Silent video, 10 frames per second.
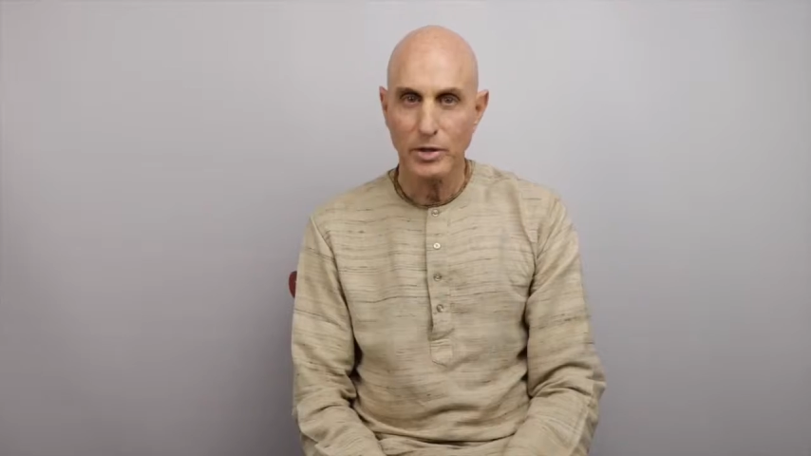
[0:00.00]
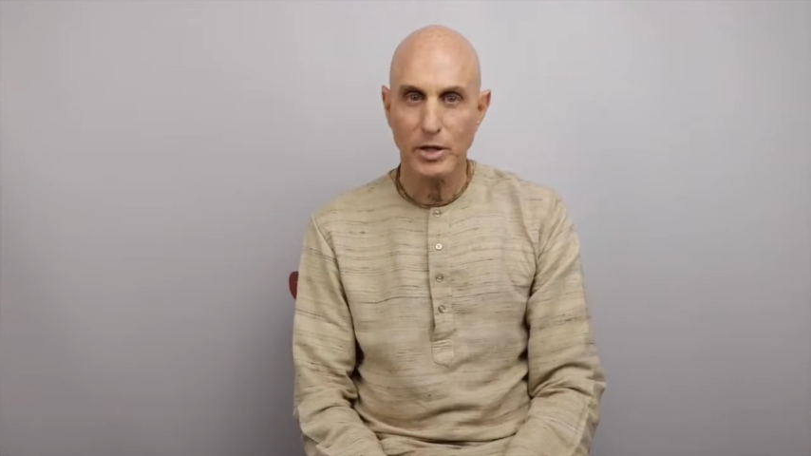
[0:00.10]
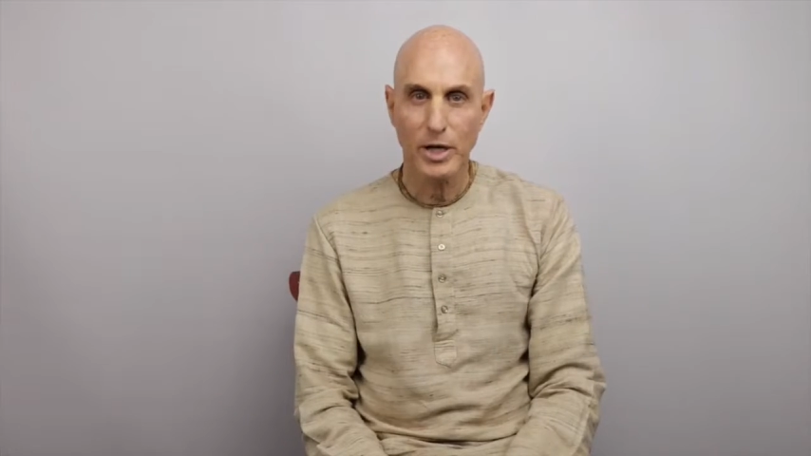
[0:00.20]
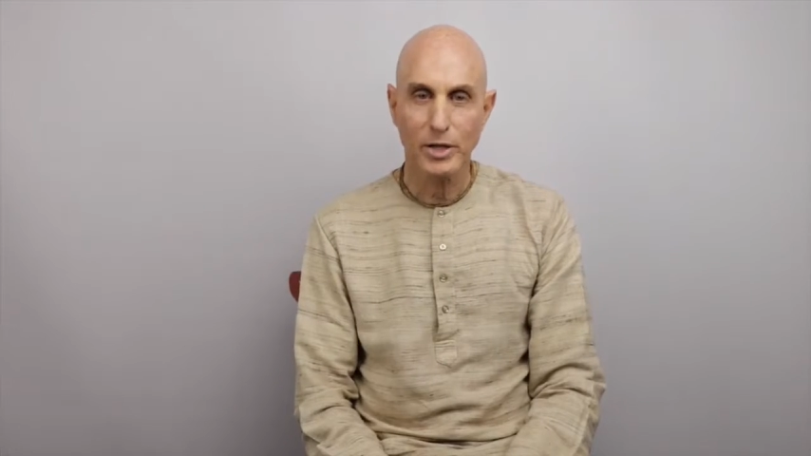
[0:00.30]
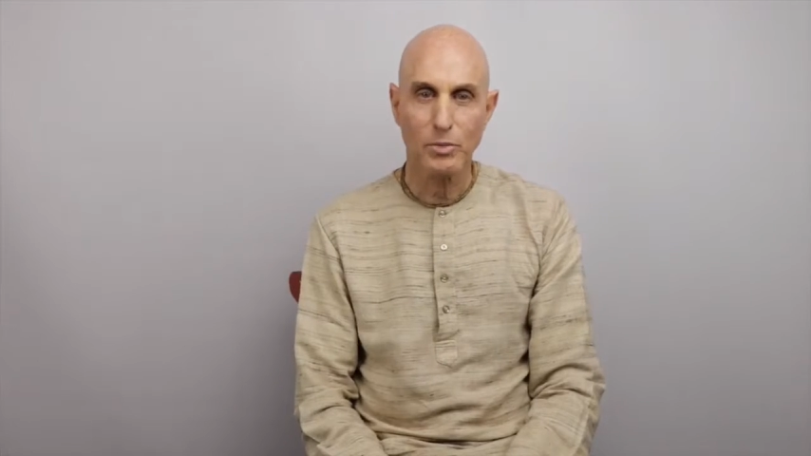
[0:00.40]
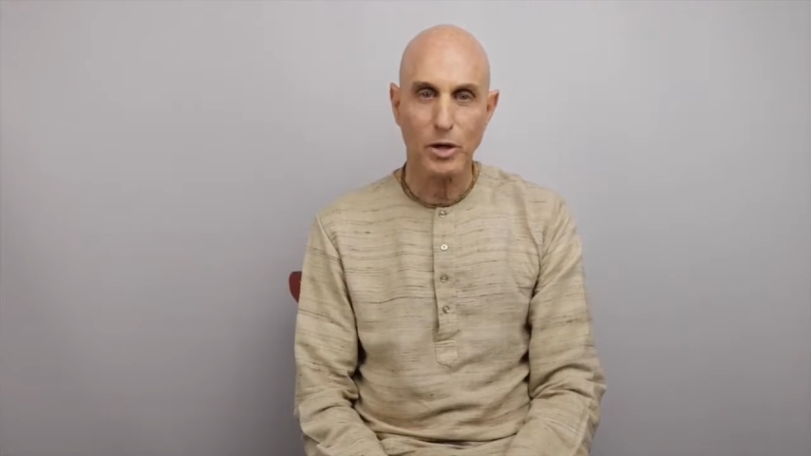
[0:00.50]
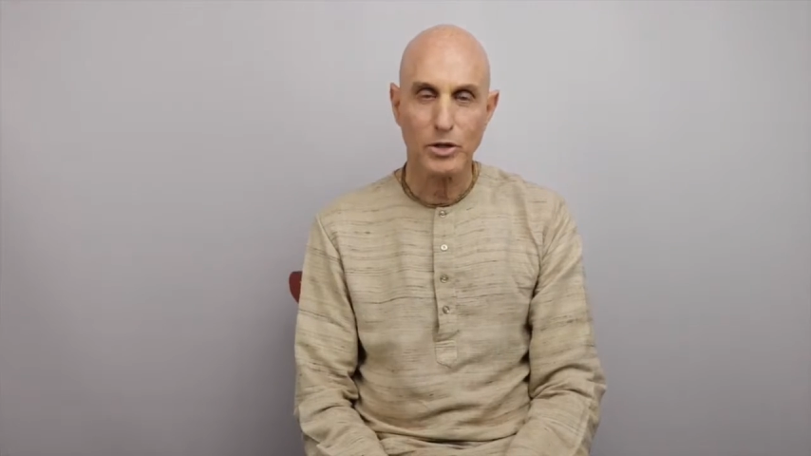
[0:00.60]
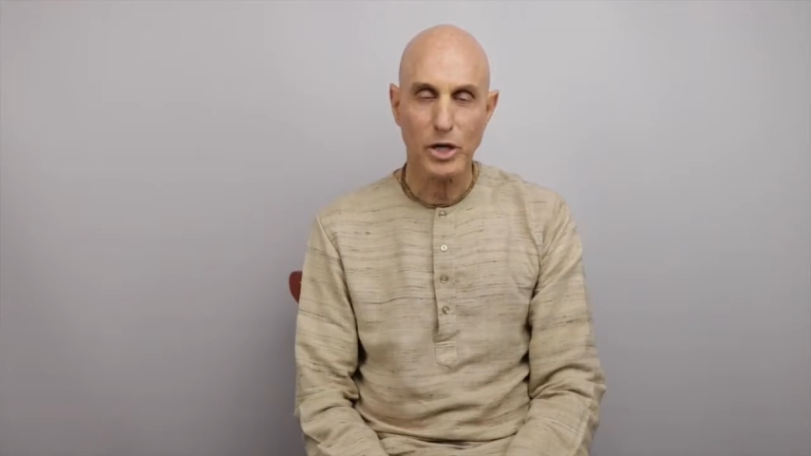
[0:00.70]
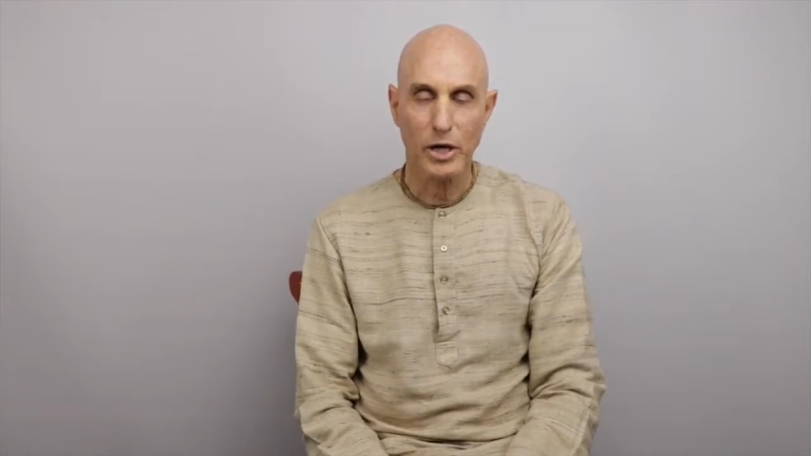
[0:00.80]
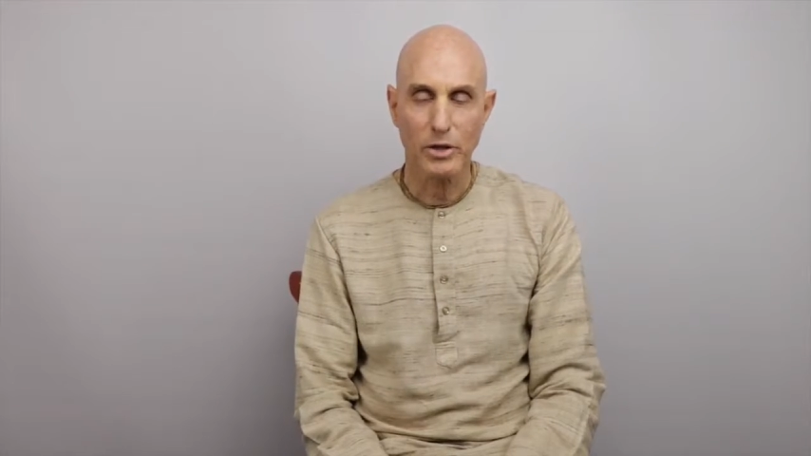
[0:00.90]
Сегодня
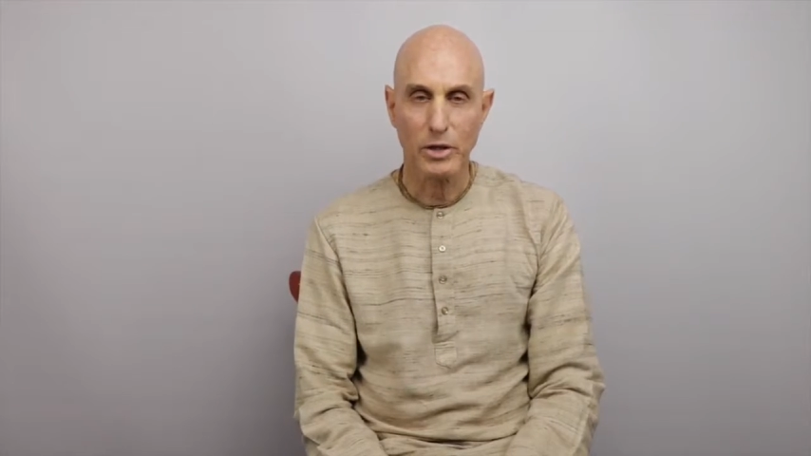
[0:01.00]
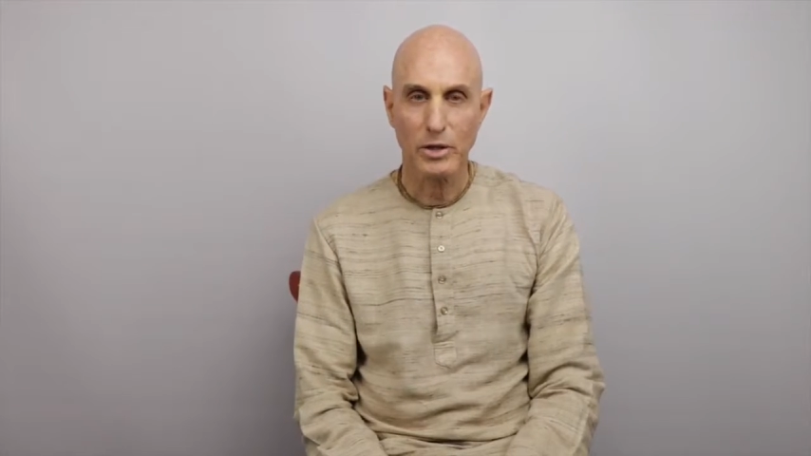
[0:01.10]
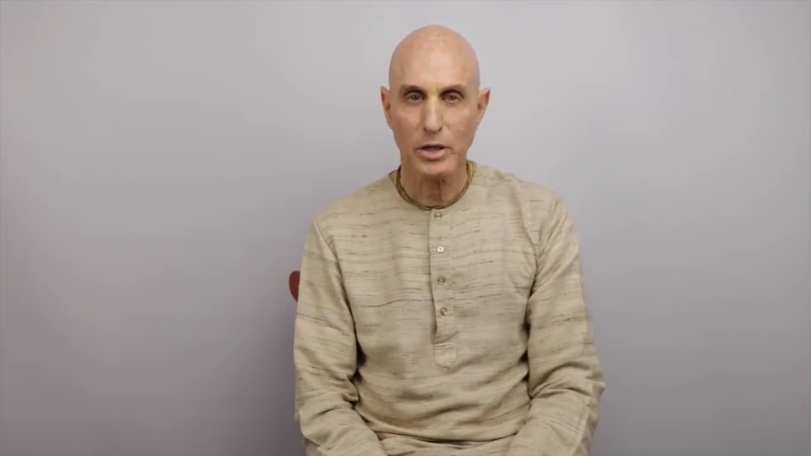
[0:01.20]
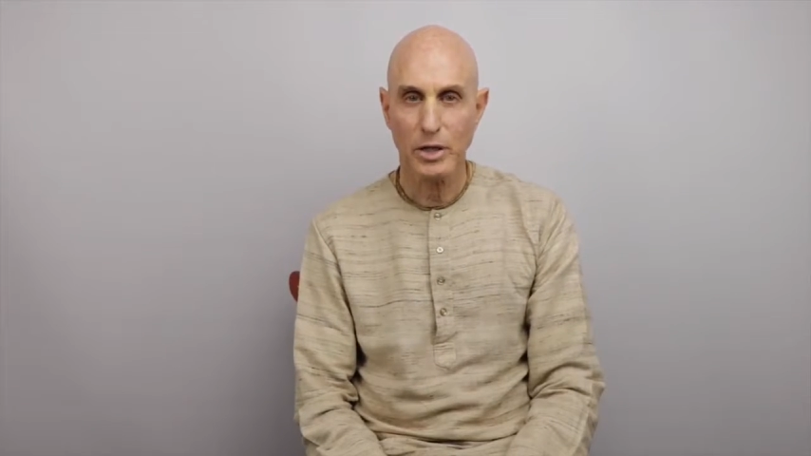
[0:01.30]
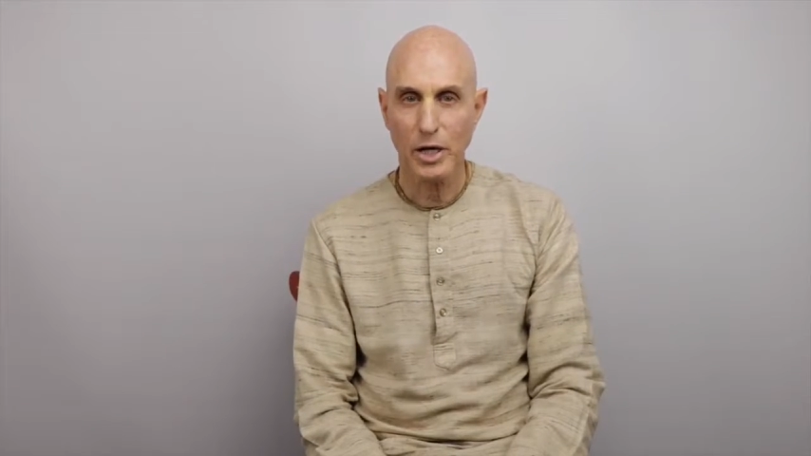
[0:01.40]
8 марта,